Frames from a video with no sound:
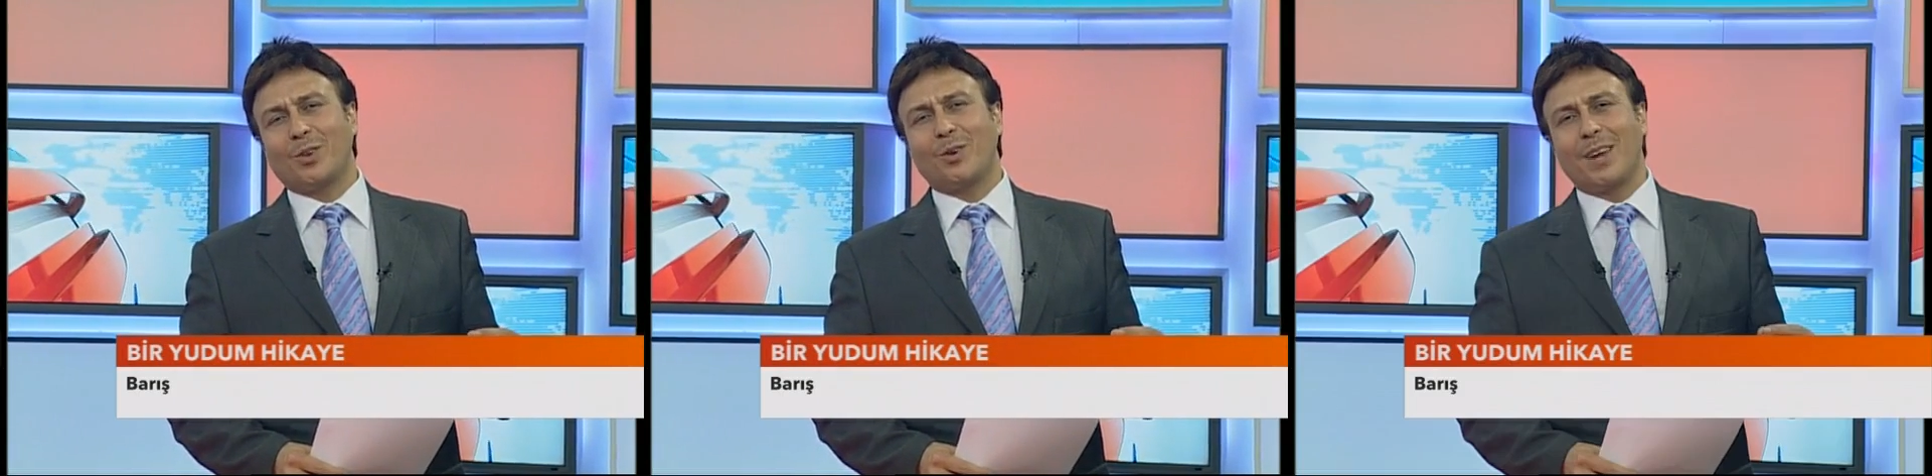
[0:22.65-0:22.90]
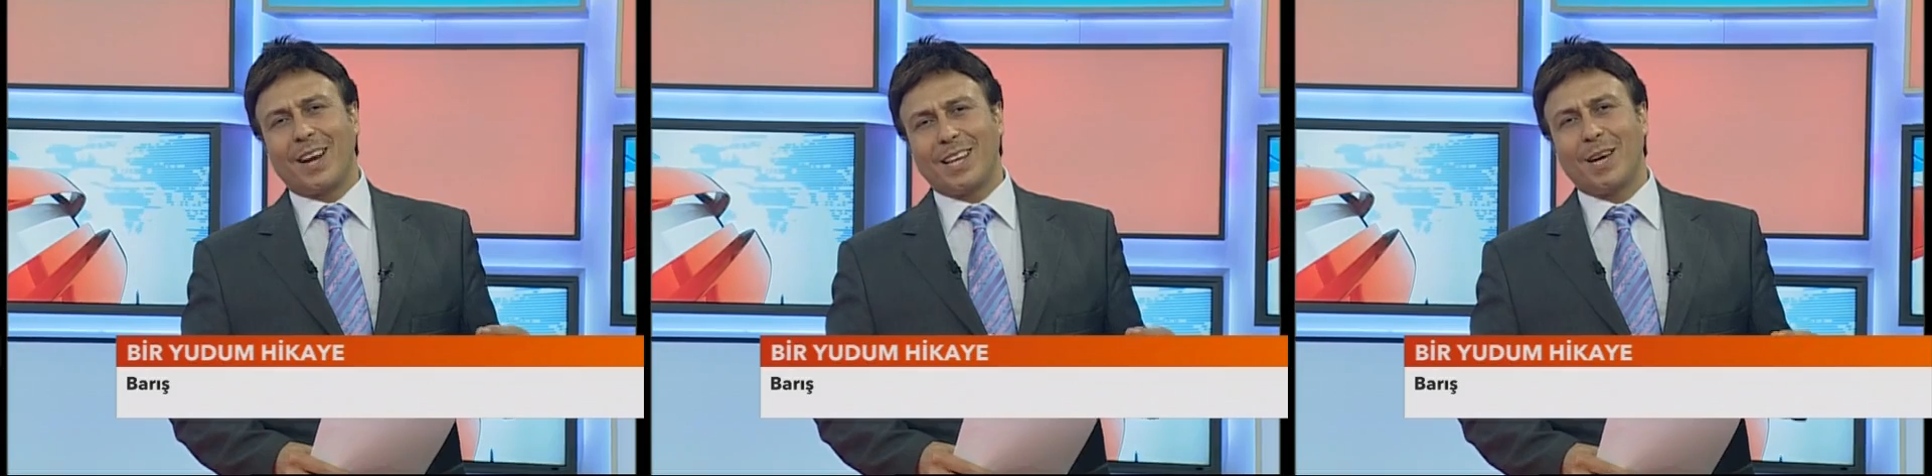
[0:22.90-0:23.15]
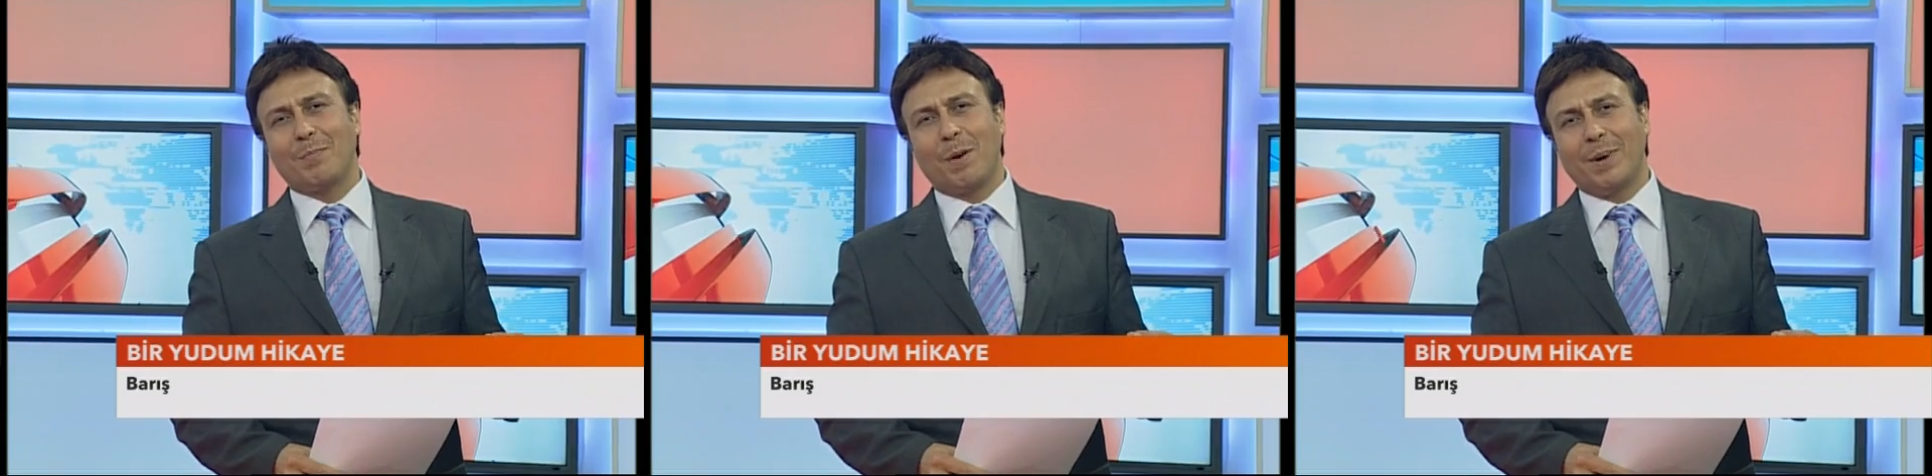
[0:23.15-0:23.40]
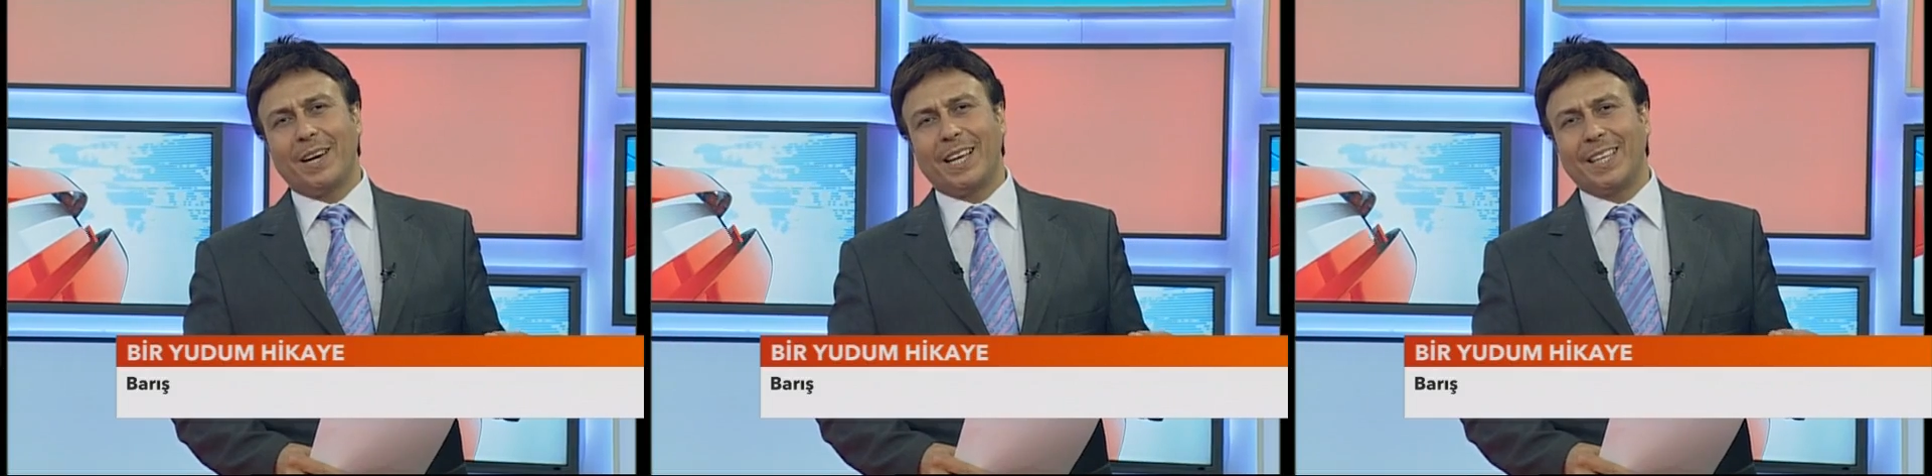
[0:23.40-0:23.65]
döner ya
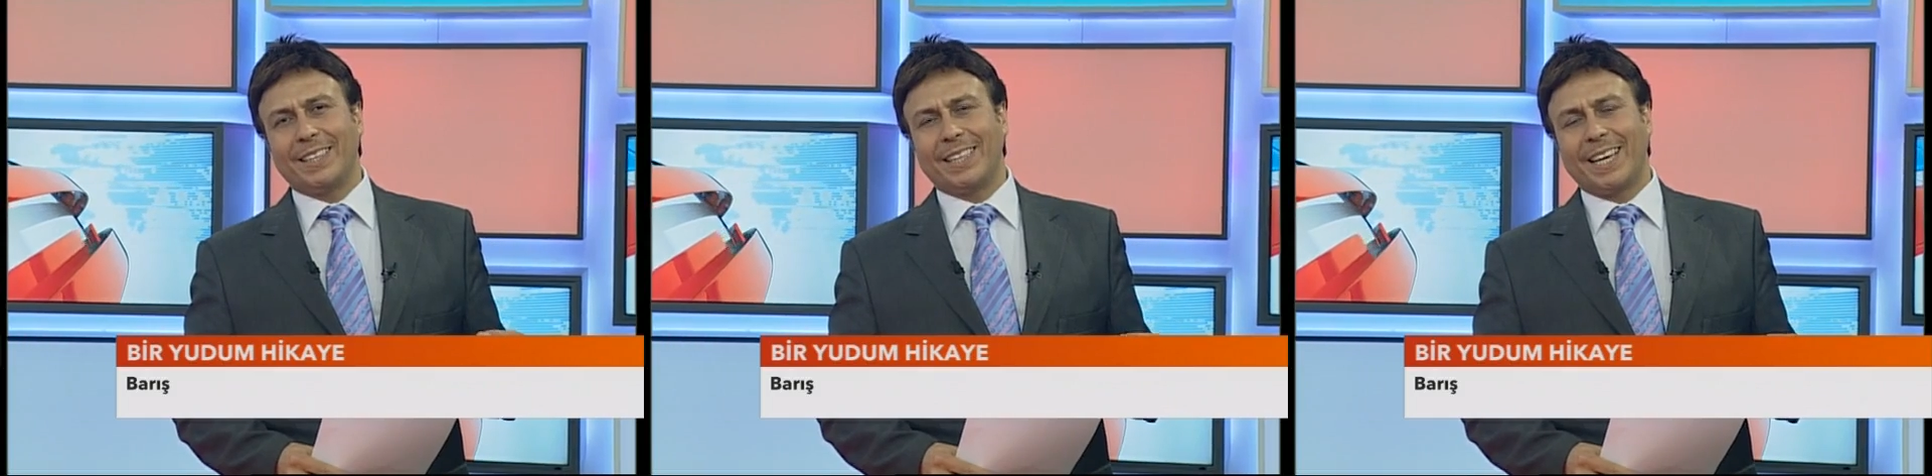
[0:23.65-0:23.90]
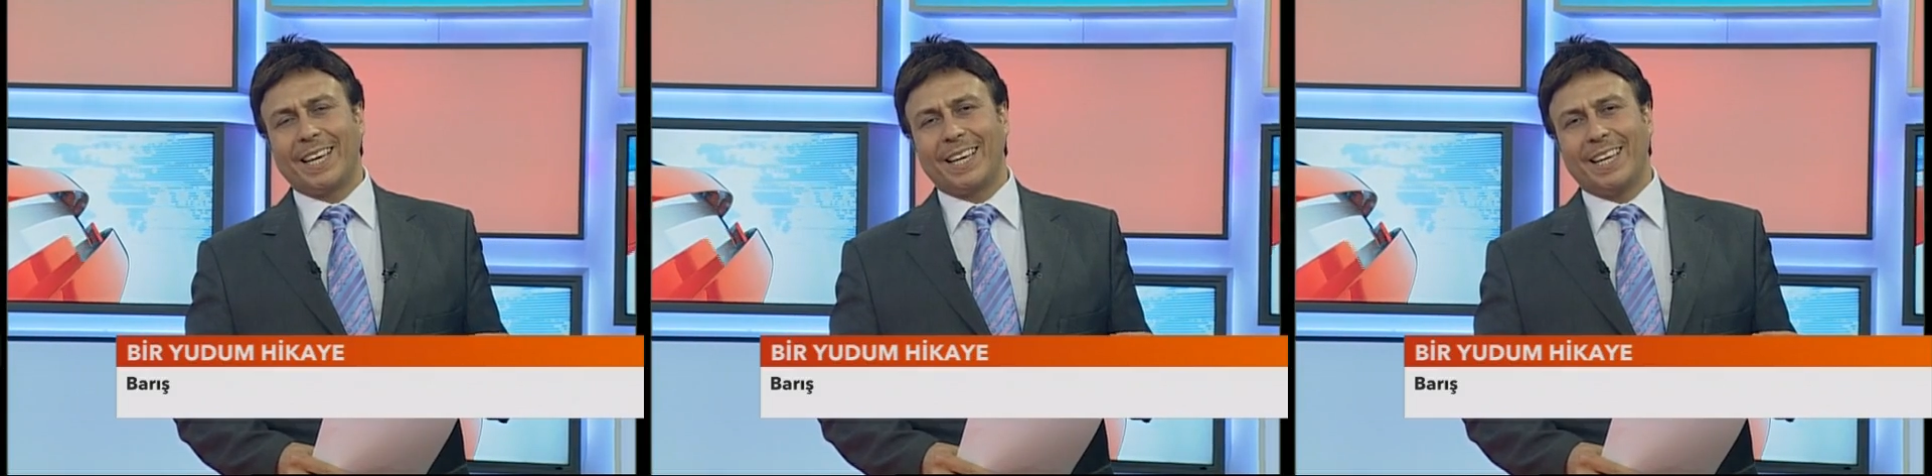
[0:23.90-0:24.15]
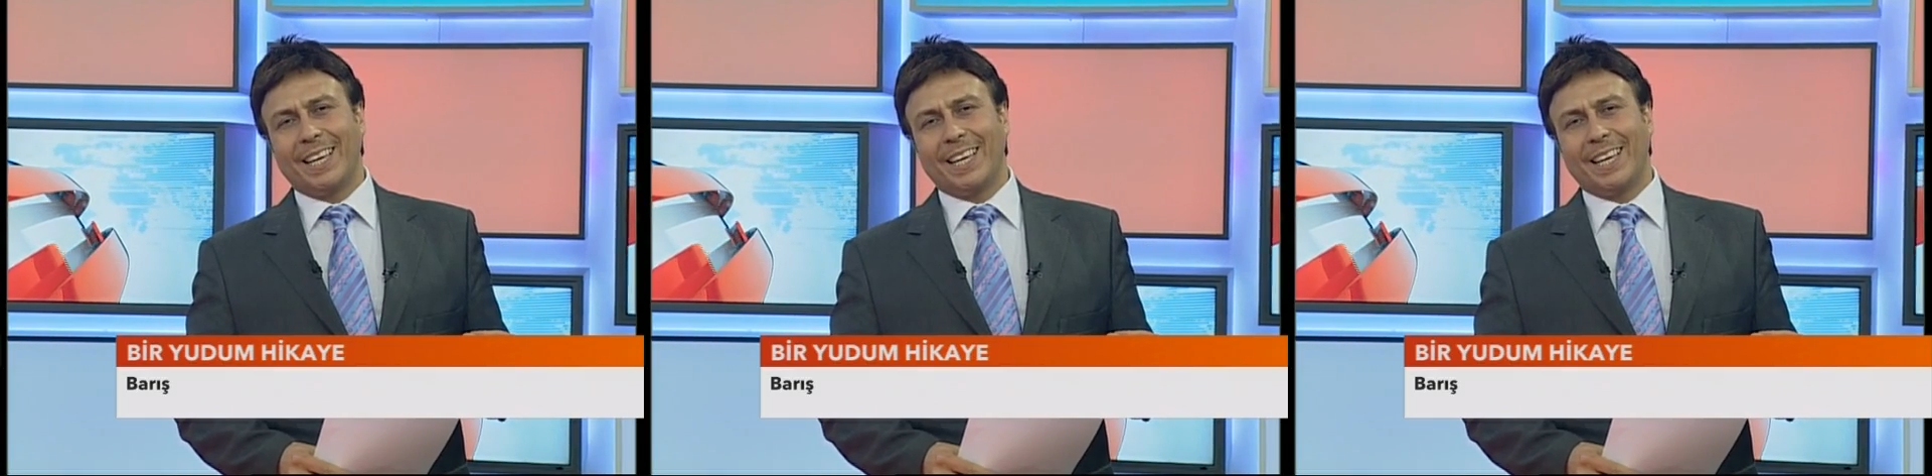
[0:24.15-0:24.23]
baba elinde